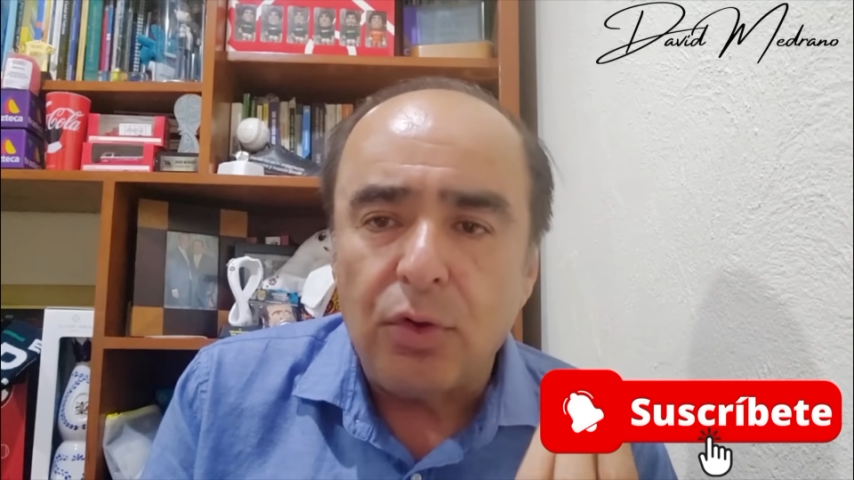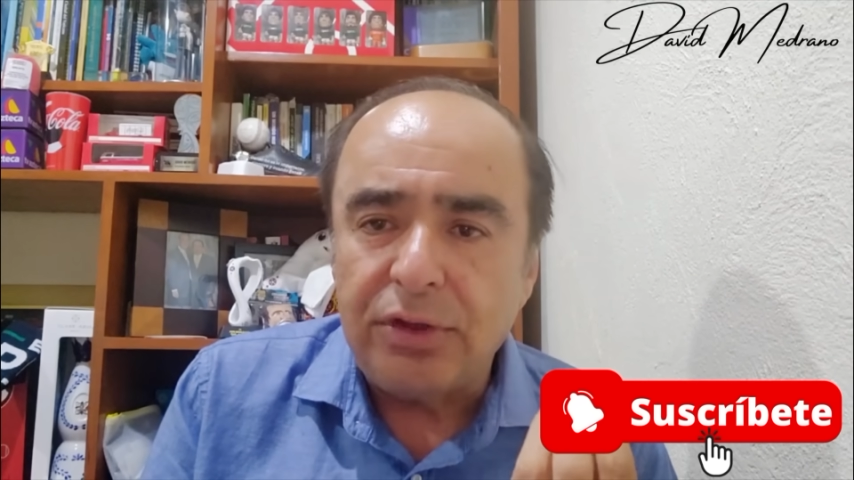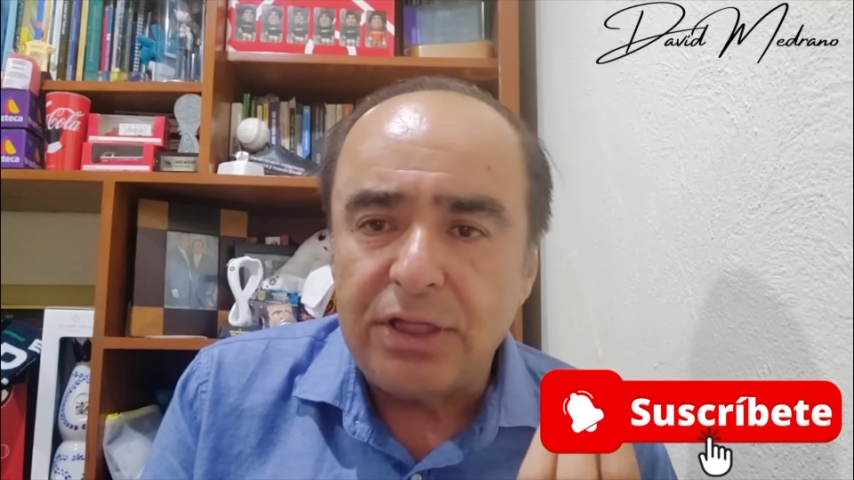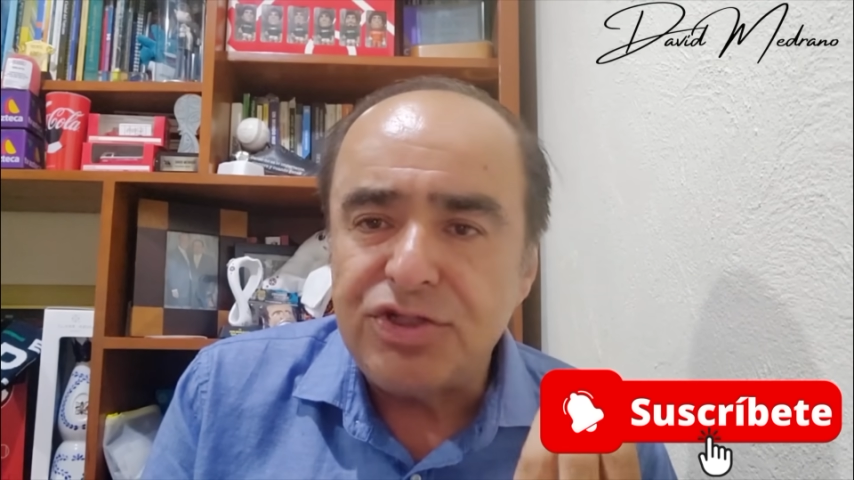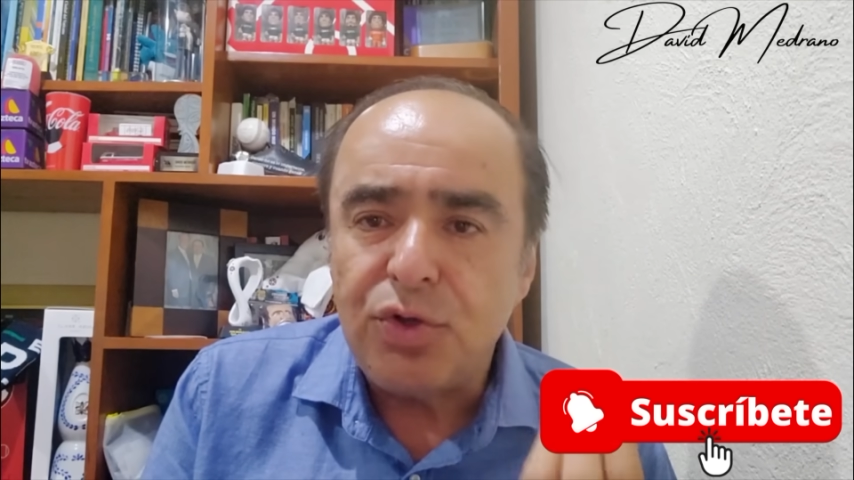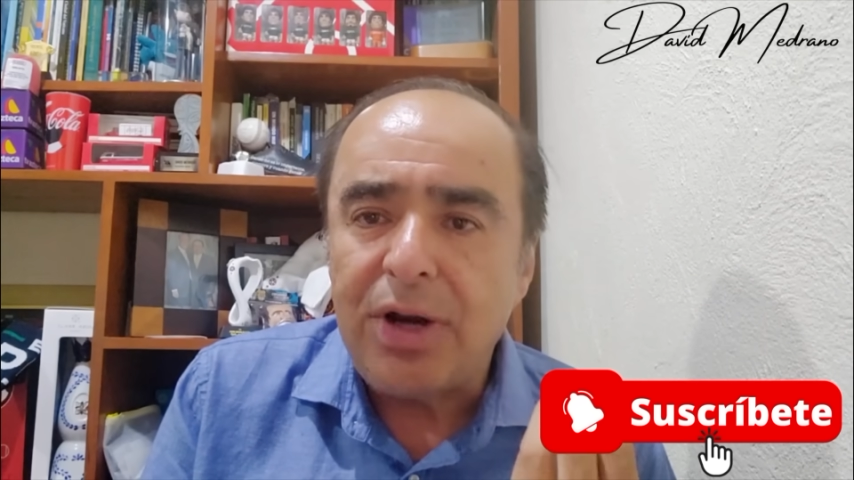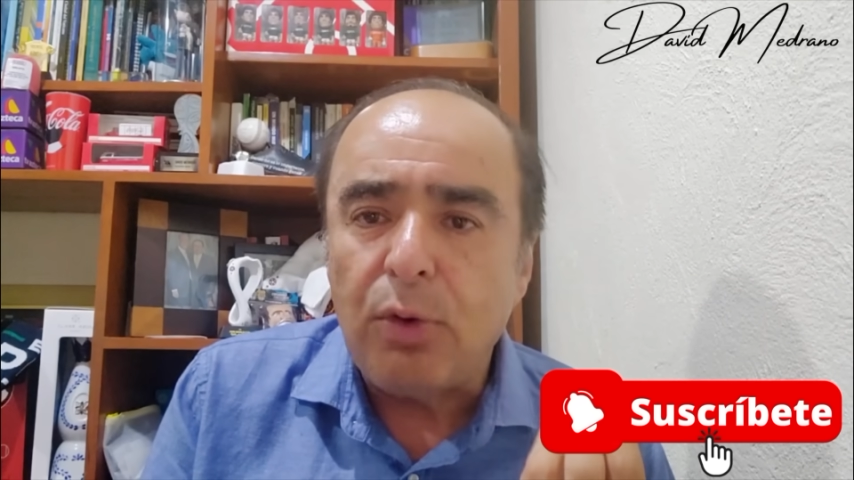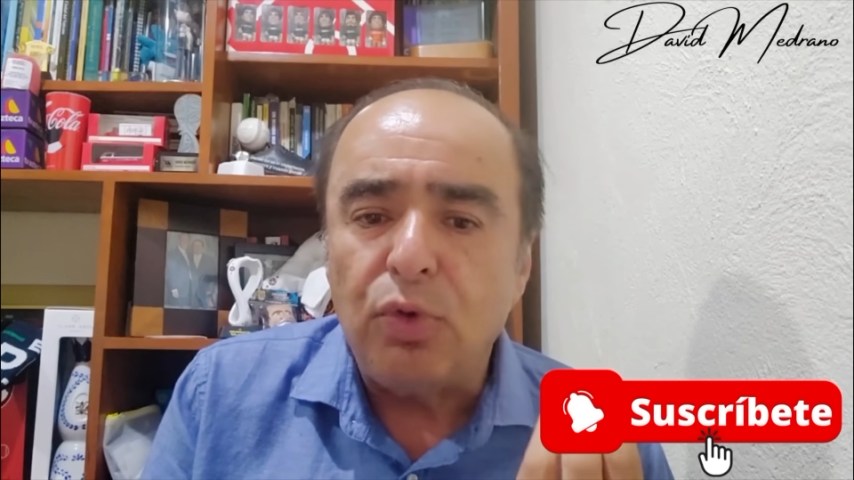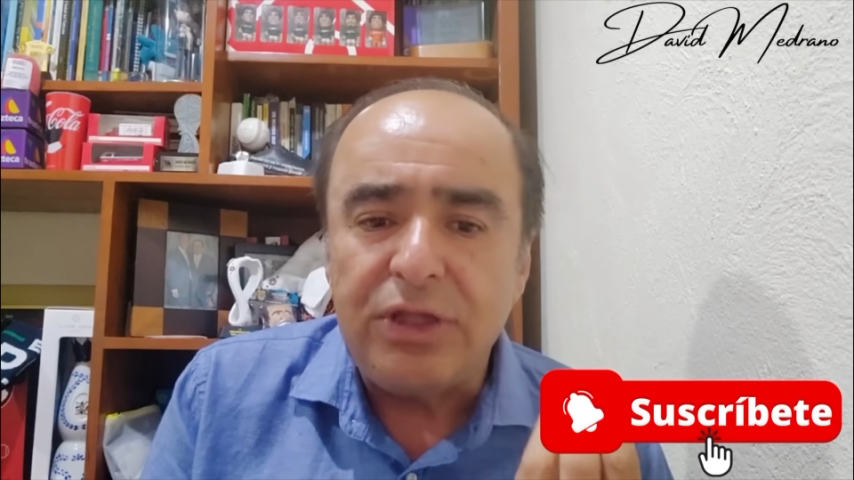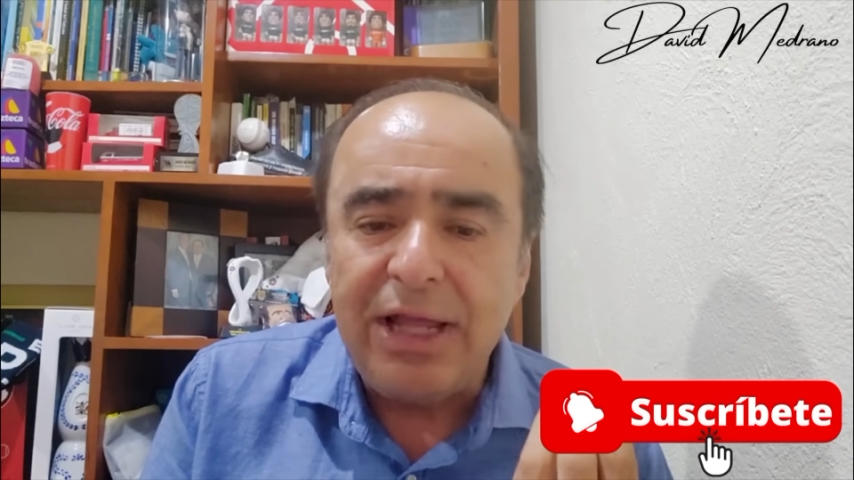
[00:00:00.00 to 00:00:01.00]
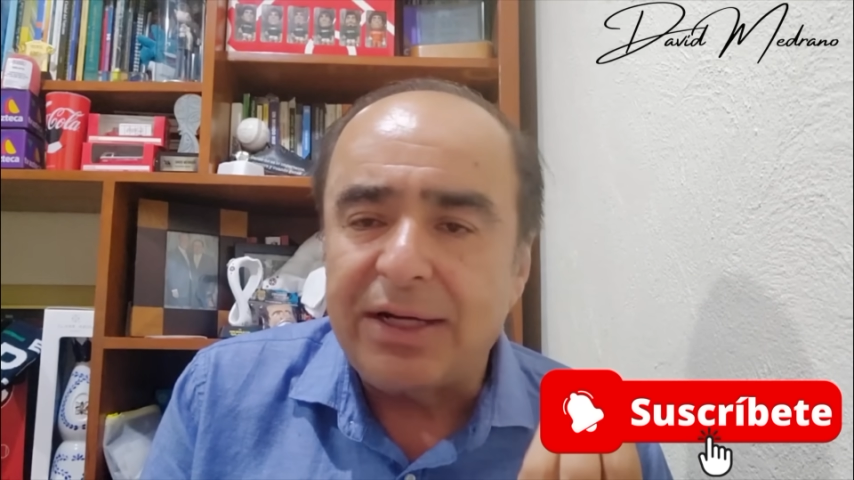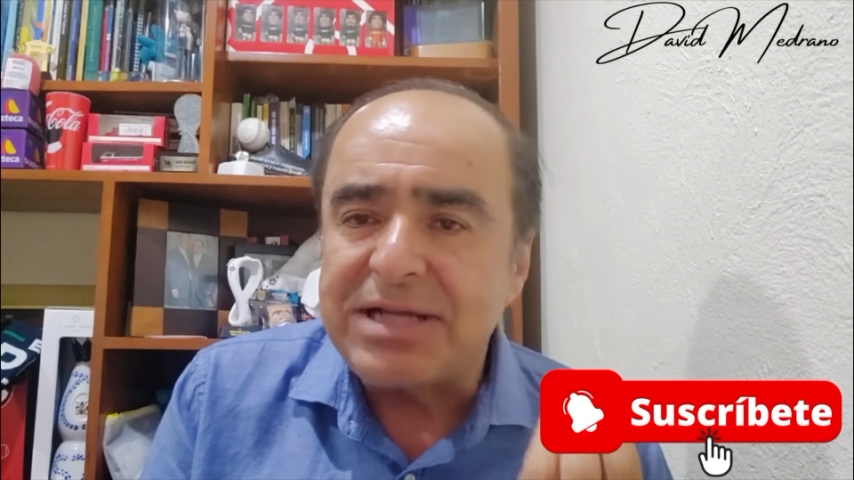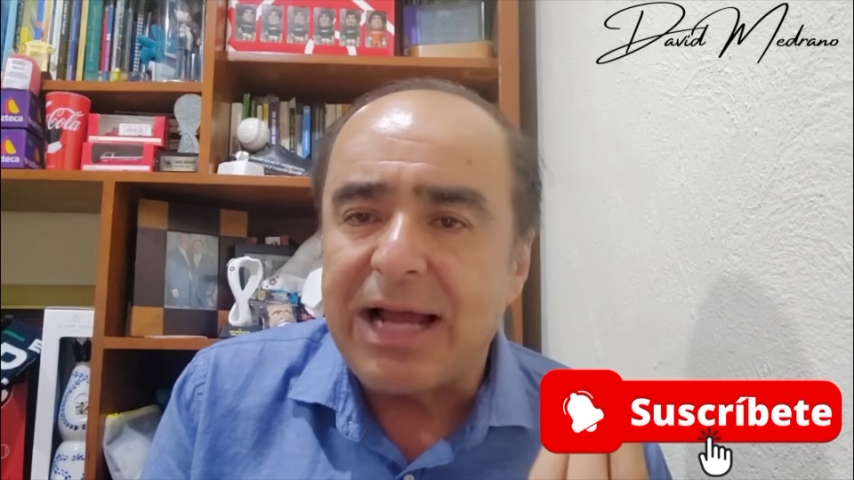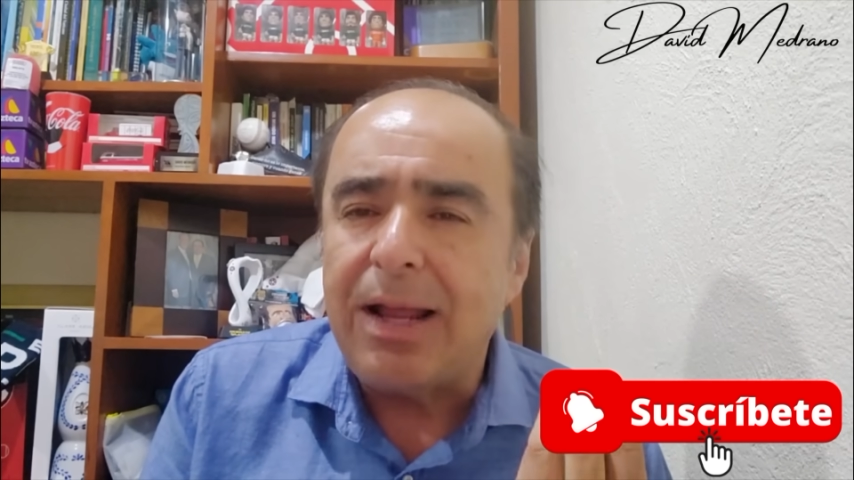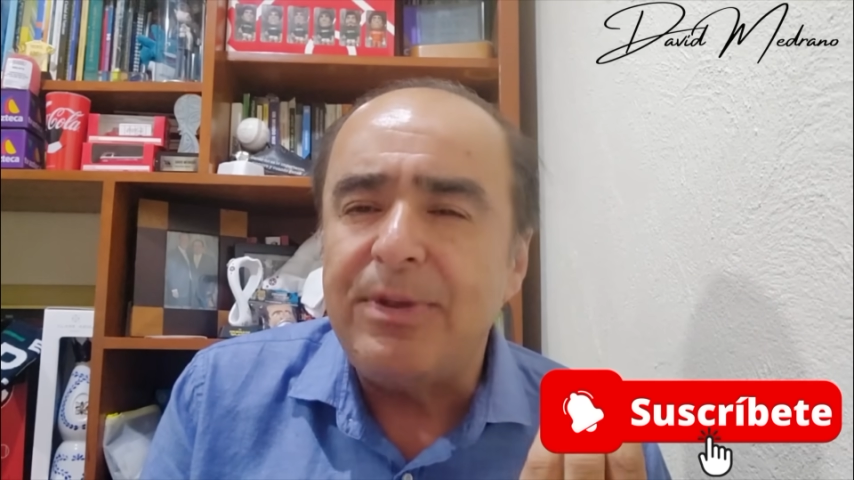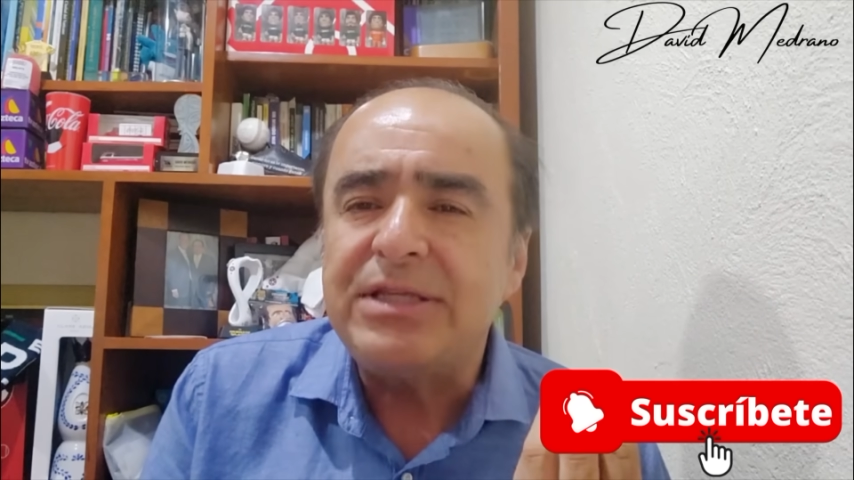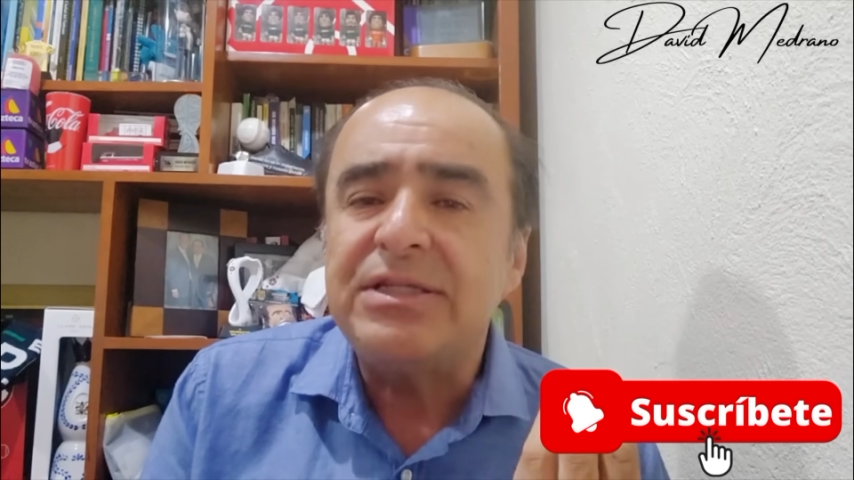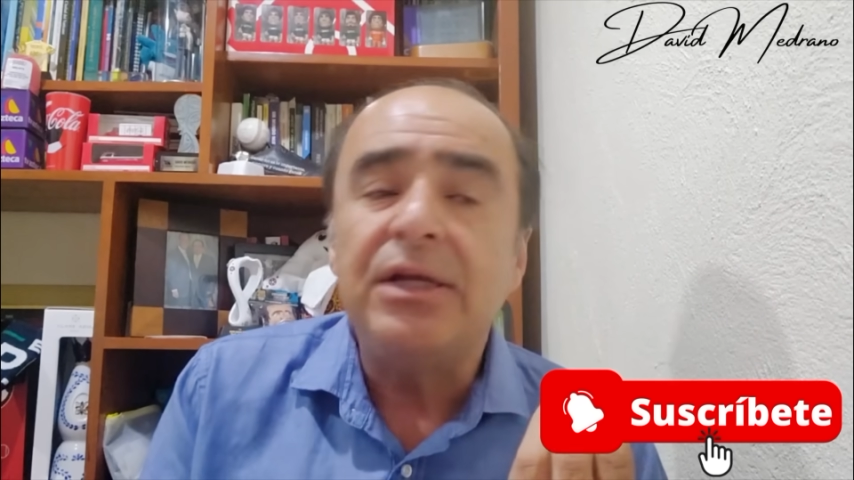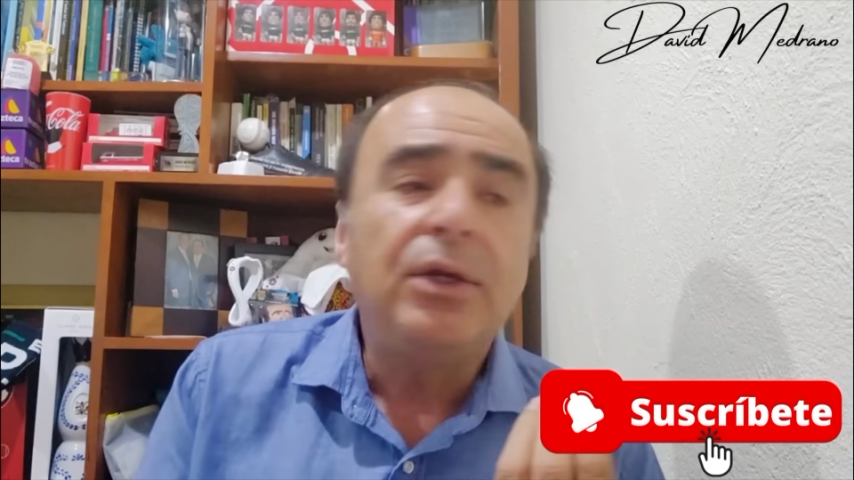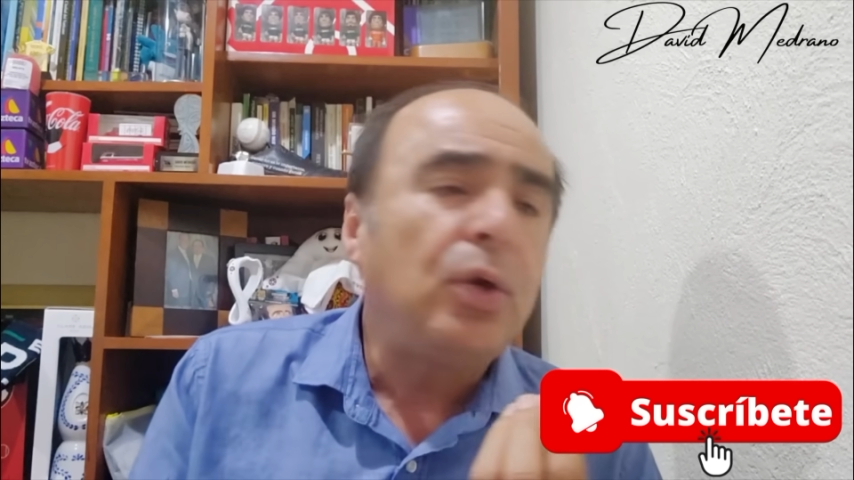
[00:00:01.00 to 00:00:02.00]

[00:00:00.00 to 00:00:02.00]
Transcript: contención a Gutiérrez Galavís,